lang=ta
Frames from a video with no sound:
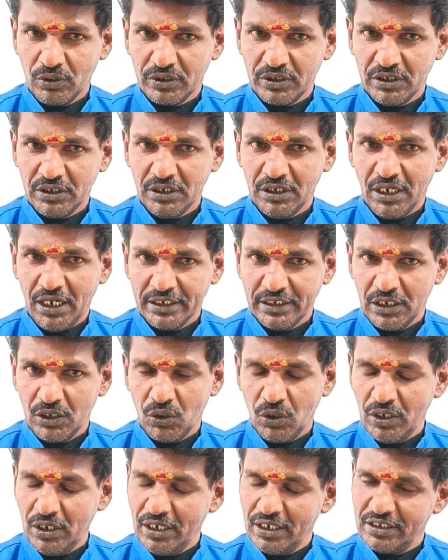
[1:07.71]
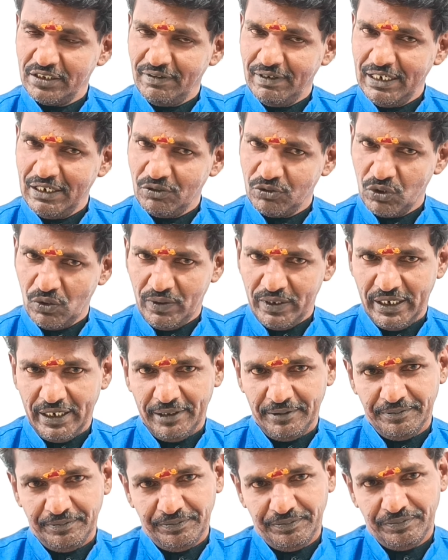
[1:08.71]
கொடுத்து அந்த நோயிலிருந்து வெளியில்
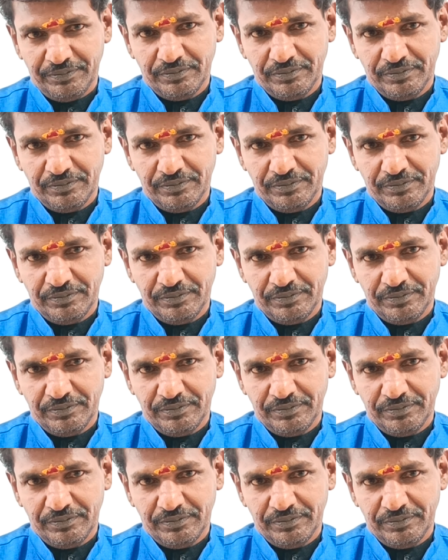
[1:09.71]
வந்துடுவீங்க